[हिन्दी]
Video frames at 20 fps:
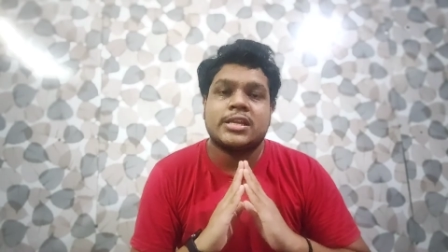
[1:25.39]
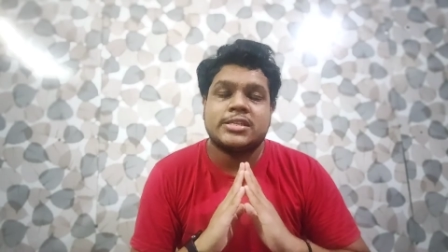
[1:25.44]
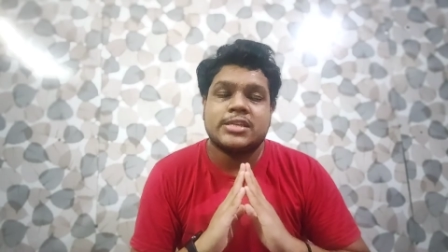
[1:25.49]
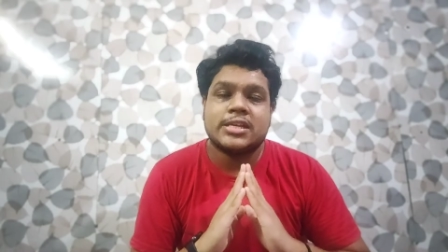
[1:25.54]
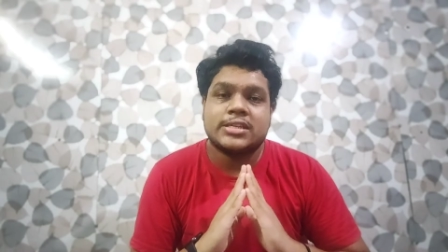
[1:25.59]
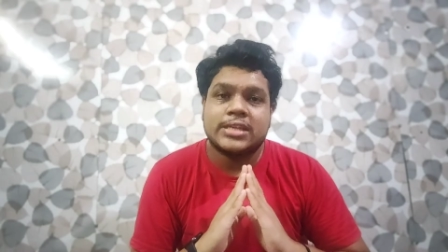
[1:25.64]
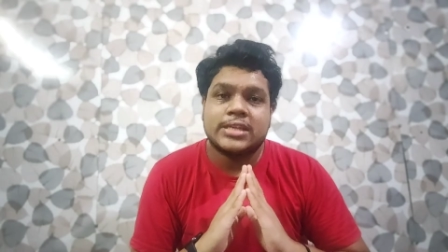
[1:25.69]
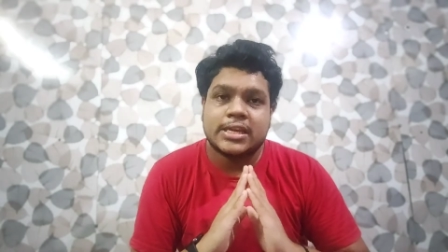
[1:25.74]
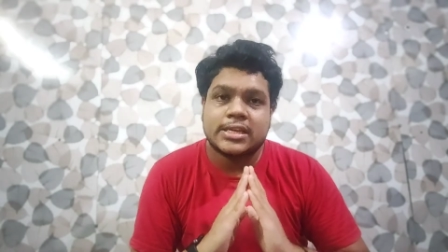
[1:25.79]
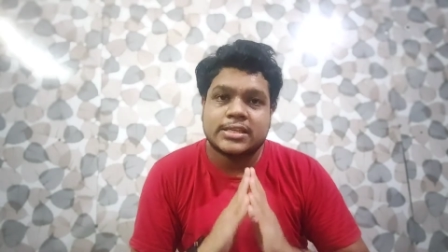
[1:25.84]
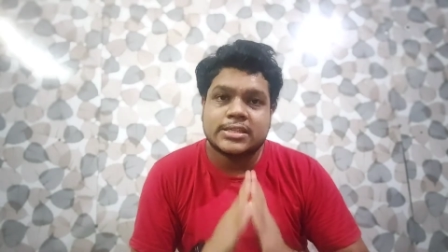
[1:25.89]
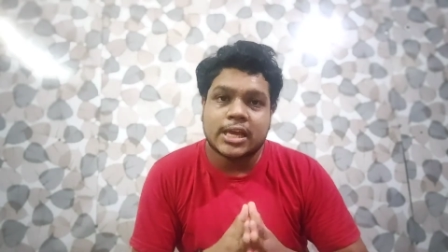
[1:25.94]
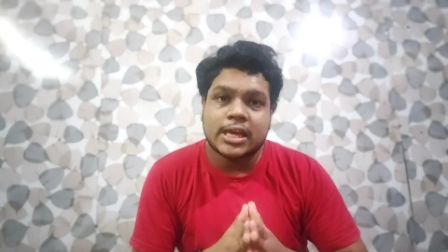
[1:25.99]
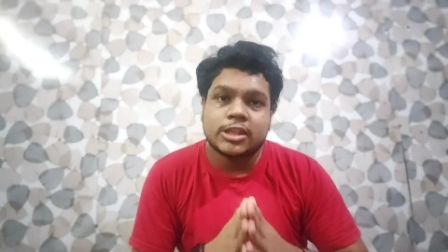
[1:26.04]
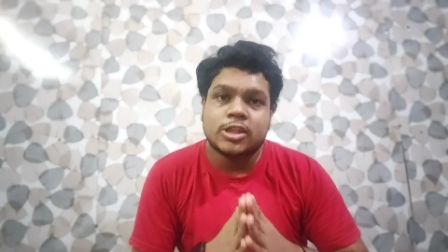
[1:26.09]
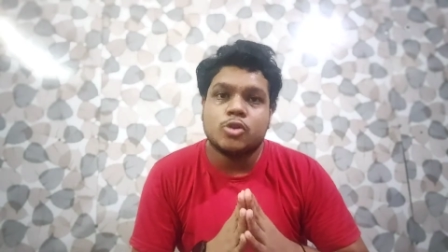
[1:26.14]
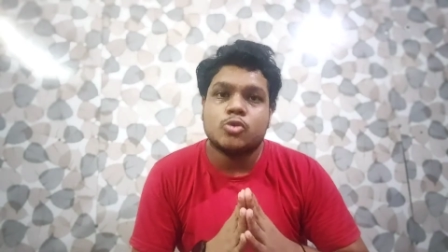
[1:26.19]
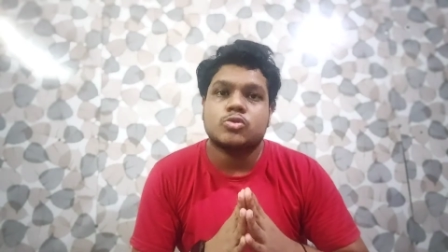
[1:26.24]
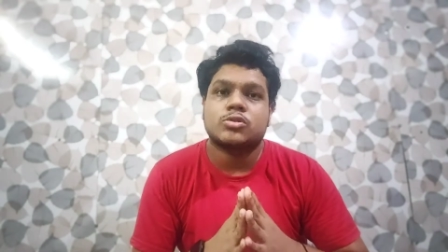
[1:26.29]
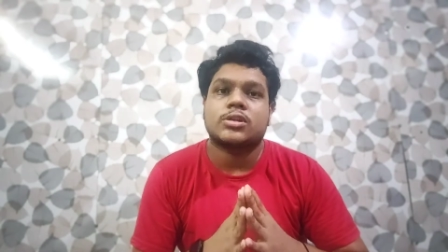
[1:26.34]
चीज़ें एक साथ
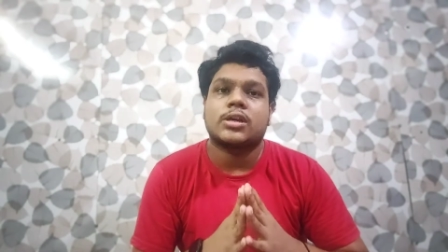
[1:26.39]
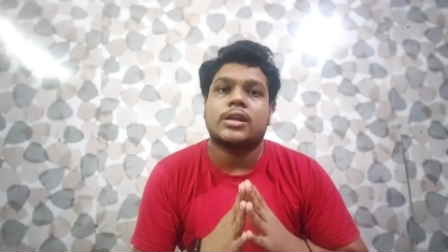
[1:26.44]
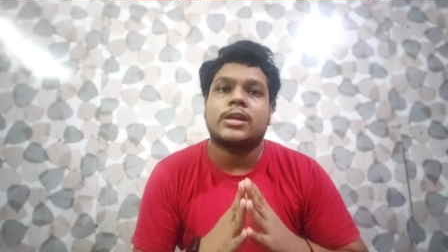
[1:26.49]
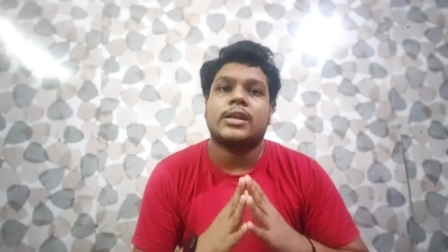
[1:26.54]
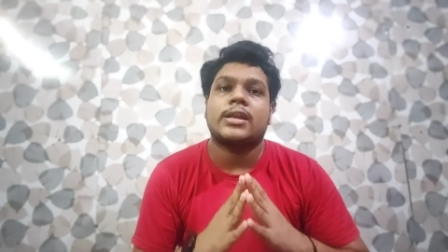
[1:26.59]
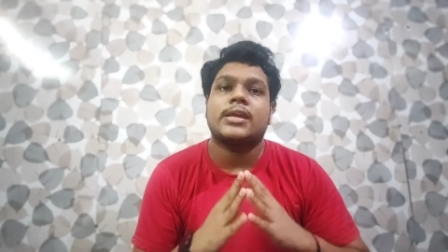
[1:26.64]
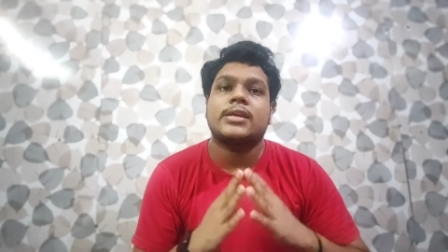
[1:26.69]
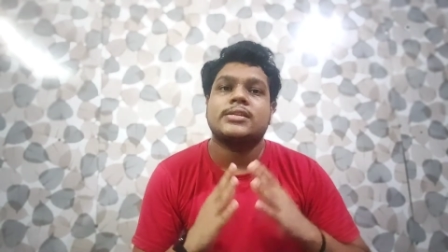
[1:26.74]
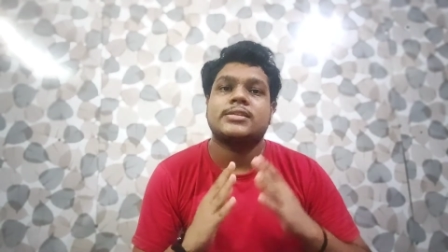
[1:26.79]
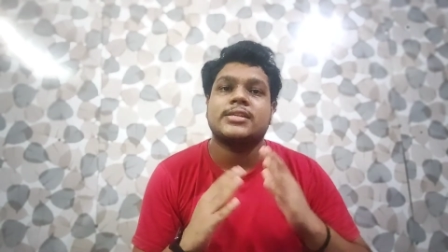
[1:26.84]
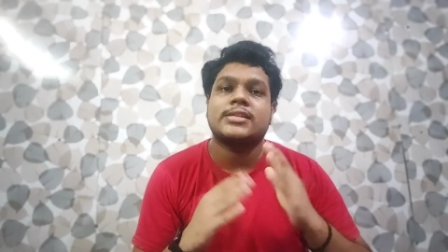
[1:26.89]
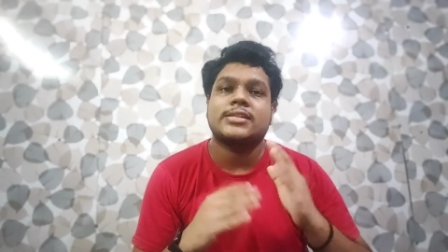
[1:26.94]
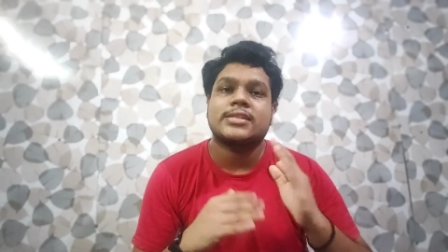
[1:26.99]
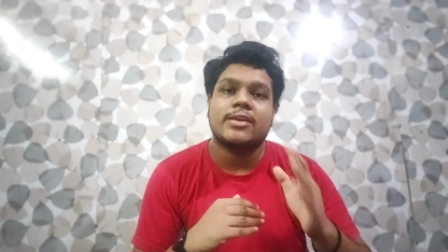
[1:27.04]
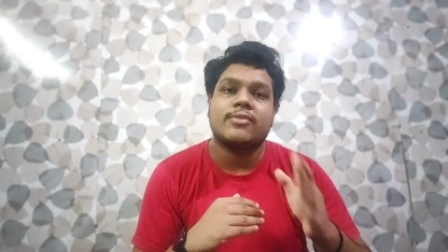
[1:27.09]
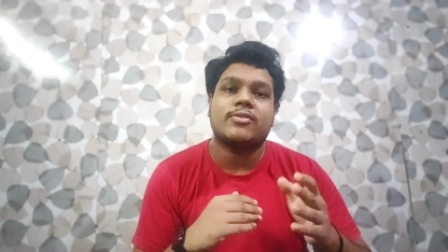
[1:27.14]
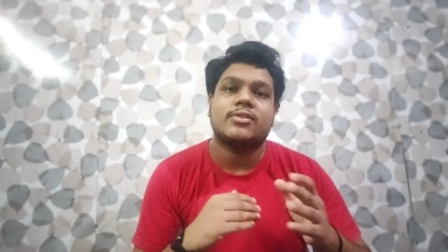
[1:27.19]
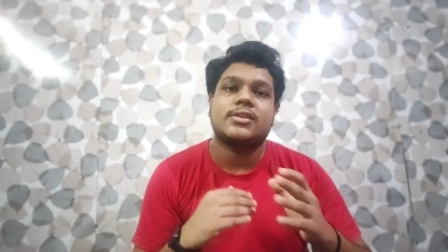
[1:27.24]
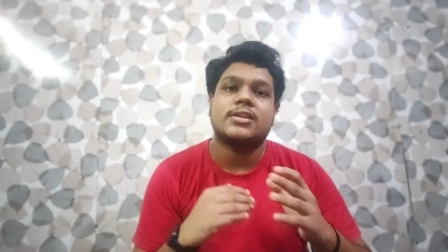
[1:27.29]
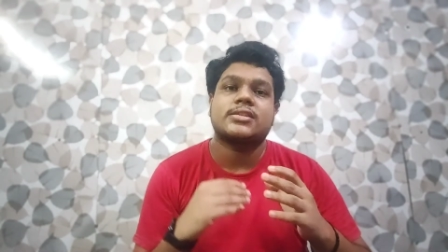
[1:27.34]
यूज़ कर रही है जिसकी
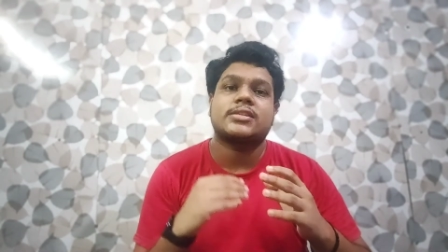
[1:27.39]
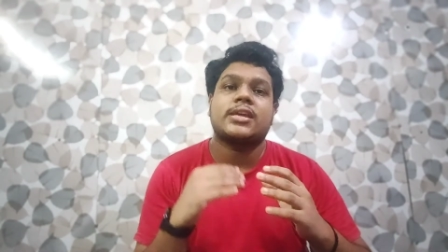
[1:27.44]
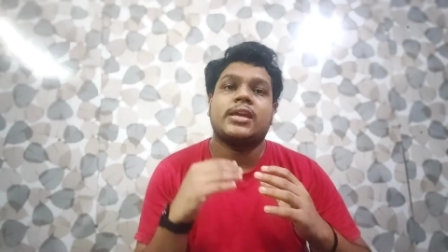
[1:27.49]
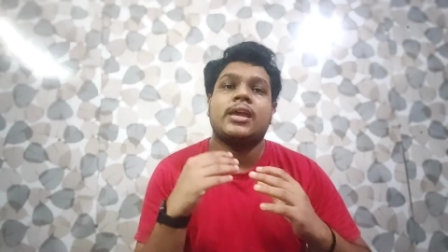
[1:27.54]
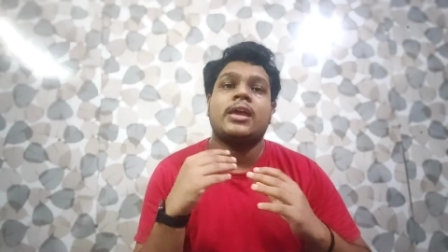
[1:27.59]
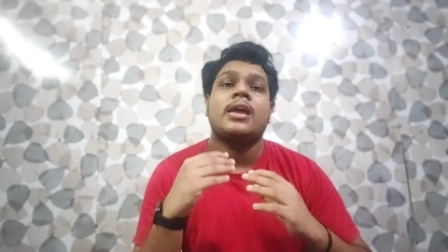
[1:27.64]
वजह से